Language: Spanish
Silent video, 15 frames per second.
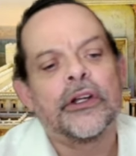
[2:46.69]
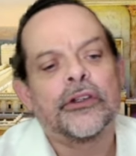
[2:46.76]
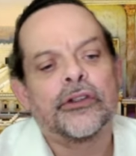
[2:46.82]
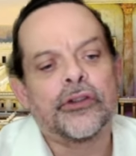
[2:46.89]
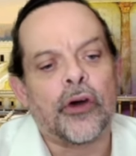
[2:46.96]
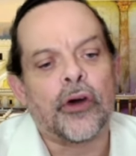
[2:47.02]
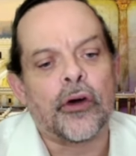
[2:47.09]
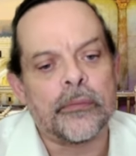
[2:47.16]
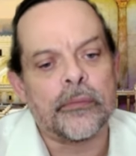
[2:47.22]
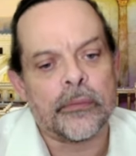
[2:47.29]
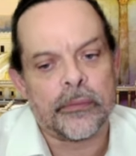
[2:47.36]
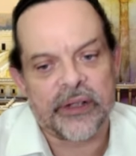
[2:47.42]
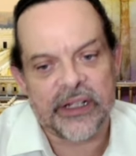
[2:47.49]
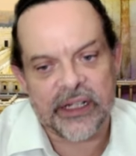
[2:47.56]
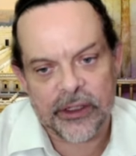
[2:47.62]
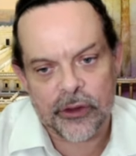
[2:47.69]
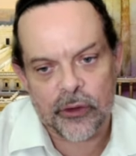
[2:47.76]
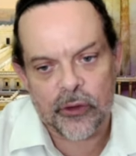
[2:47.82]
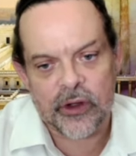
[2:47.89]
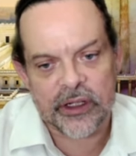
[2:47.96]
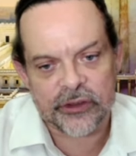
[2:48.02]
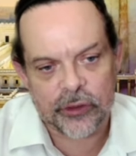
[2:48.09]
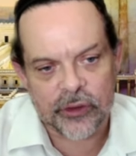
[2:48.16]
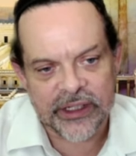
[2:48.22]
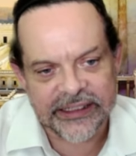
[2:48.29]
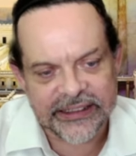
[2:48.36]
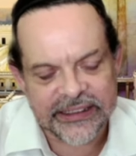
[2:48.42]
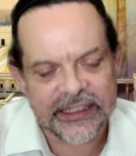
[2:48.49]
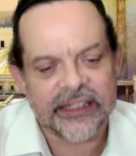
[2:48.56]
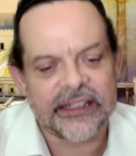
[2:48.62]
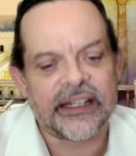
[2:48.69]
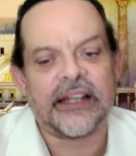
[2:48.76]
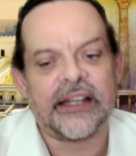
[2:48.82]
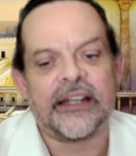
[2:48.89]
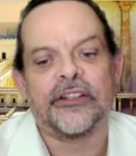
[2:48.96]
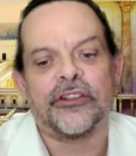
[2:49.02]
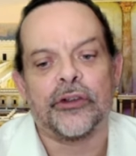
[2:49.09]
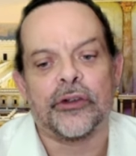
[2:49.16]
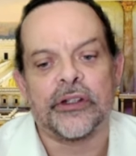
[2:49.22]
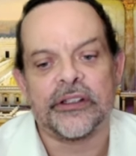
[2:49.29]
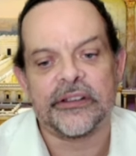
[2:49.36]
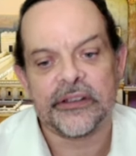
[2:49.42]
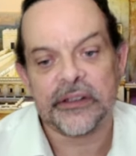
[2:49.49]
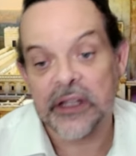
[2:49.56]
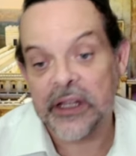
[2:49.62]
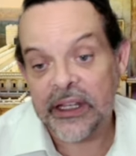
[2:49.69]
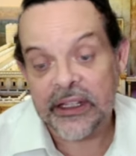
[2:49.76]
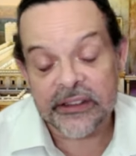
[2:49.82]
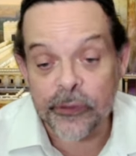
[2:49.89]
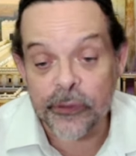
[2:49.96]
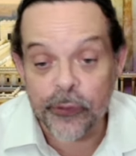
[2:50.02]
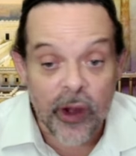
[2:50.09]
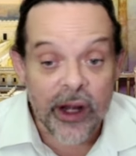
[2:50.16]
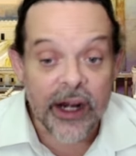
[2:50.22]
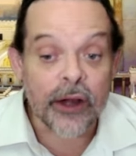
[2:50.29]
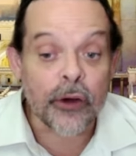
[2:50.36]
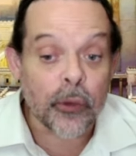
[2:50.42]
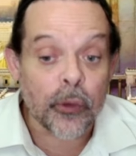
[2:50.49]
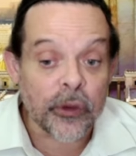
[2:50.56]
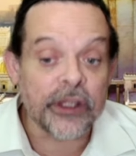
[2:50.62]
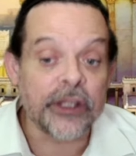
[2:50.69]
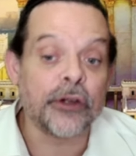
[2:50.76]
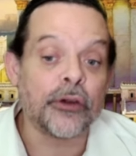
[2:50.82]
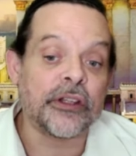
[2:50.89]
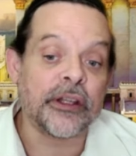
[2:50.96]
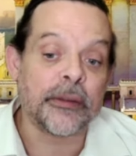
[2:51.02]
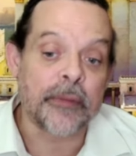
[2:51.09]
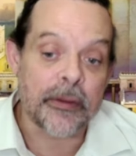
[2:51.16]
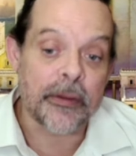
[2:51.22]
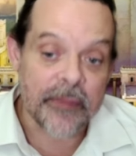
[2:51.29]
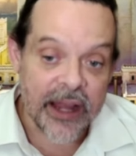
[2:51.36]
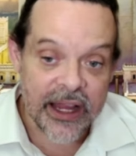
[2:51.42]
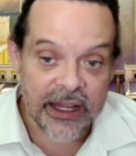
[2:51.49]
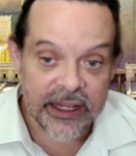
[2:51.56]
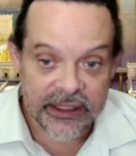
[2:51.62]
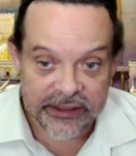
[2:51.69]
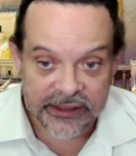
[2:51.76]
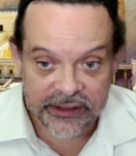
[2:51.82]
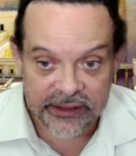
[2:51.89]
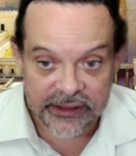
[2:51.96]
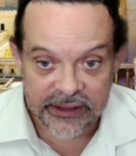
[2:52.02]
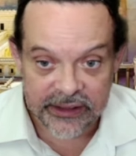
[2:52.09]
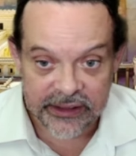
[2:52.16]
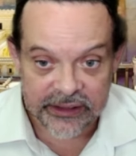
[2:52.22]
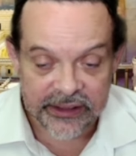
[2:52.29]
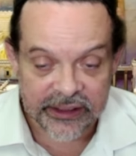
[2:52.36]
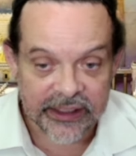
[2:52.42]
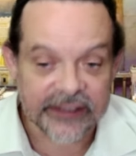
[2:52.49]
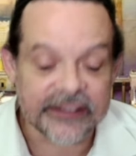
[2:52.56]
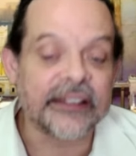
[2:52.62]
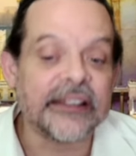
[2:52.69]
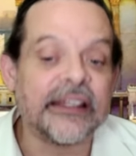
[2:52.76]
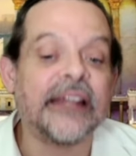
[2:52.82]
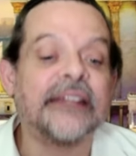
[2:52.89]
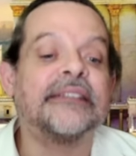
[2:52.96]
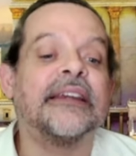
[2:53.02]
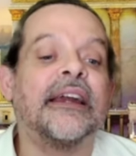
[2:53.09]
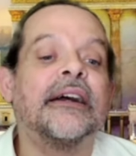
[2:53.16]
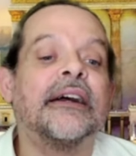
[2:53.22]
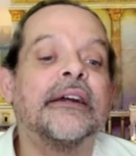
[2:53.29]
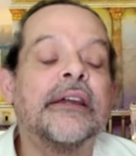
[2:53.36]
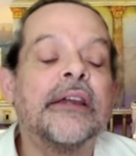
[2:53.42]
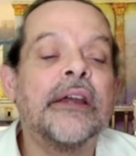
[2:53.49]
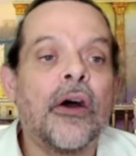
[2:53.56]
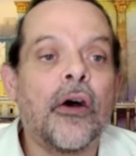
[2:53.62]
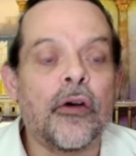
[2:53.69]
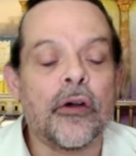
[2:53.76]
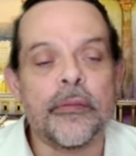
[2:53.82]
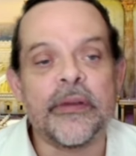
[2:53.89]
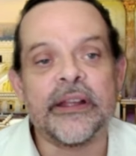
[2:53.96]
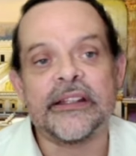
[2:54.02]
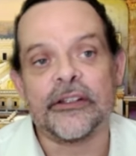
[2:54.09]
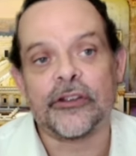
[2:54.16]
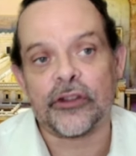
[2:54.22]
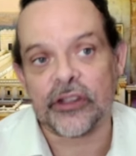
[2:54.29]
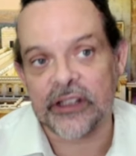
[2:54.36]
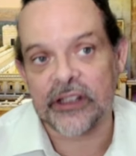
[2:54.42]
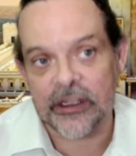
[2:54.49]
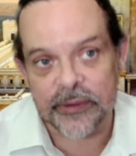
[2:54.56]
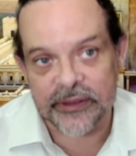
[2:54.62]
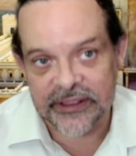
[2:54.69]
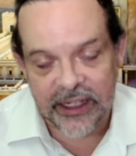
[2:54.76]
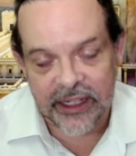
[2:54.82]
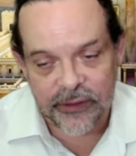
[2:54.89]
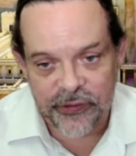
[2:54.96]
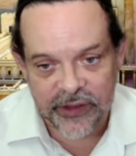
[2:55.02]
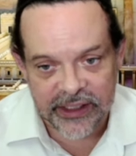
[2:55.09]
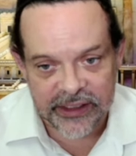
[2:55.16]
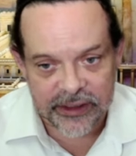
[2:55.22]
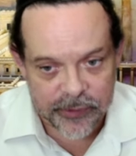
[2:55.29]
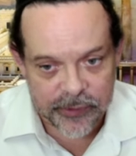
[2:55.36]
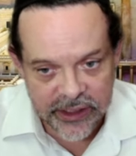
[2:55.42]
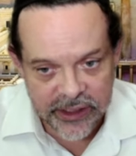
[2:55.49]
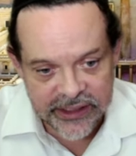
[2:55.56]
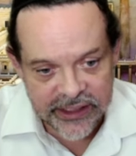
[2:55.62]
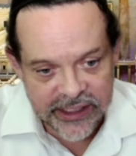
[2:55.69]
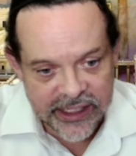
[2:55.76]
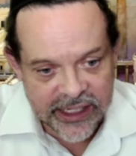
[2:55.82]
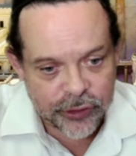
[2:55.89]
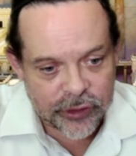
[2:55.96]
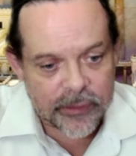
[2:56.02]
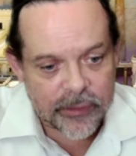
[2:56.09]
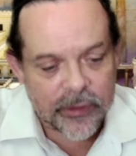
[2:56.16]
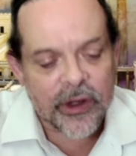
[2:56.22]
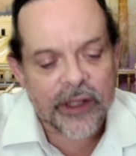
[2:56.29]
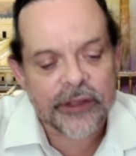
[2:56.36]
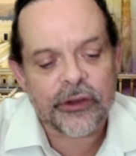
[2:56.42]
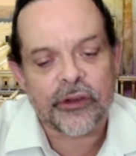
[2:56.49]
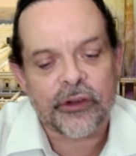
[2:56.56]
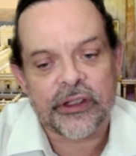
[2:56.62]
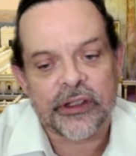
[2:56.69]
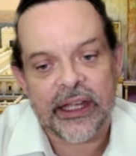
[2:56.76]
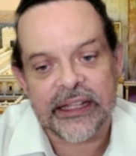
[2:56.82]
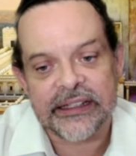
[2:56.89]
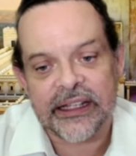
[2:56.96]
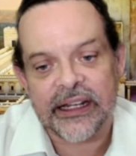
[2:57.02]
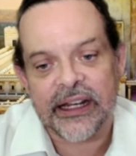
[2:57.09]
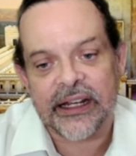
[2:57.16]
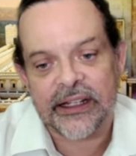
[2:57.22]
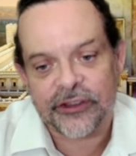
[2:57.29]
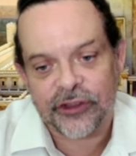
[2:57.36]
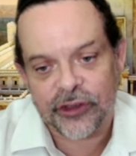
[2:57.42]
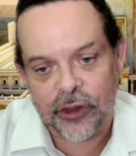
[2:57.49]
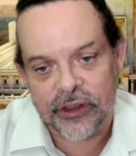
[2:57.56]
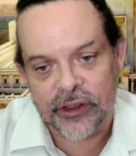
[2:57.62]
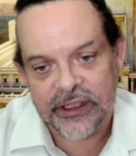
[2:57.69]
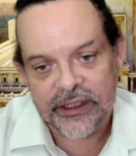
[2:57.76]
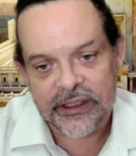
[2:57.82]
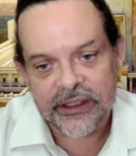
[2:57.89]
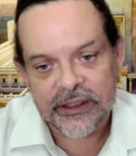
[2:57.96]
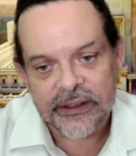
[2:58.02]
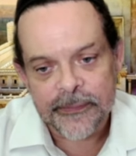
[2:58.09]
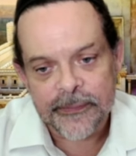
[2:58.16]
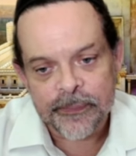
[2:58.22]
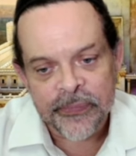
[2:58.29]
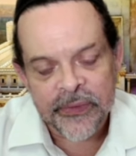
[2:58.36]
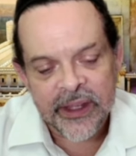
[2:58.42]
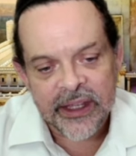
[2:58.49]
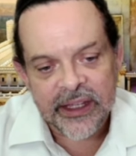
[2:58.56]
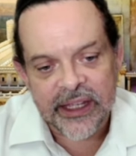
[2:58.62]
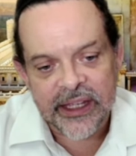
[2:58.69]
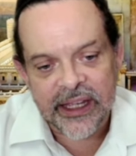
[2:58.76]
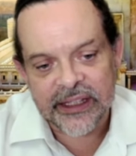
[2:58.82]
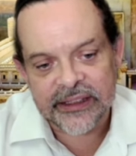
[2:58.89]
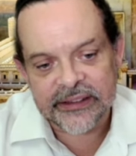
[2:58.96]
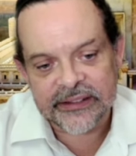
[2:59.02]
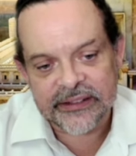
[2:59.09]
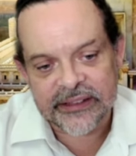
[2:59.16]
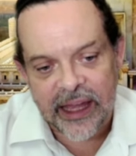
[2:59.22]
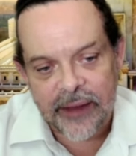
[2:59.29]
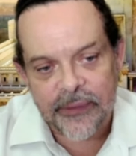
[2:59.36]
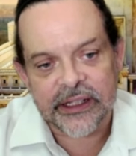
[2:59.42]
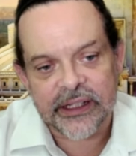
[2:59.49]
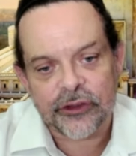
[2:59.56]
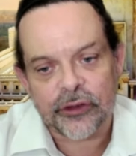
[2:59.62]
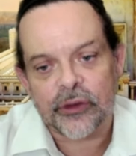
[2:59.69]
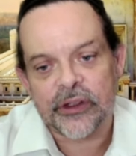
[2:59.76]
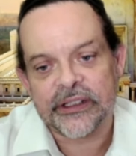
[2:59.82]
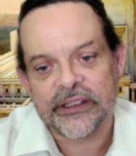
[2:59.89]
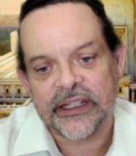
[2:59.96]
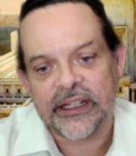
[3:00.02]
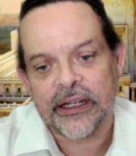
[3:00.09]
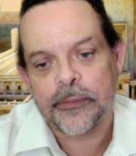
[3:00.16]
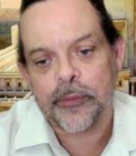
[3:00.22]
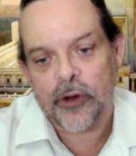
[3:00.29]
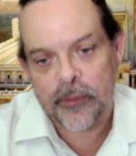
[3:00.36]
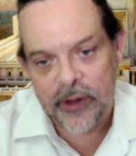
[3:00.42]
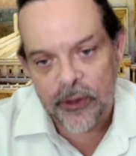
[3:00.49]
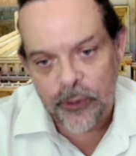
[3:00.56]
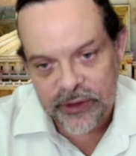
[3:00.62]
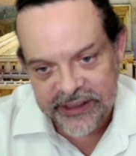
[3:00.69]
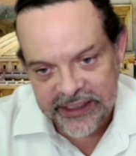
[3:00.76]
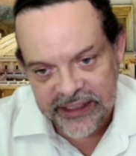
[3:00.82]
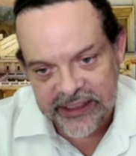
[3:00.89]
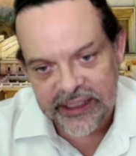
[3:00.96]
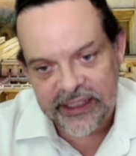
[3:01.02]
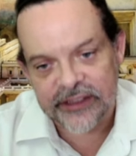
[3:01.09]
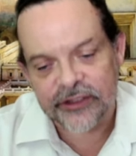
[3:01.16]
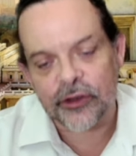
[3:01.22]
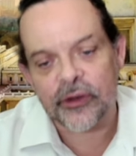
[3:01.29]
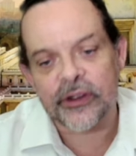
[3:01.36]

Son venenoas, son gentiles de las naciones. Si fueran judíos de mamá, de, de, descendencia, obviamente entonces tal vez era diferente, pero en este caso estamos hablando de gente de las naciones que saben que son gentiles, por lo menos entienden que son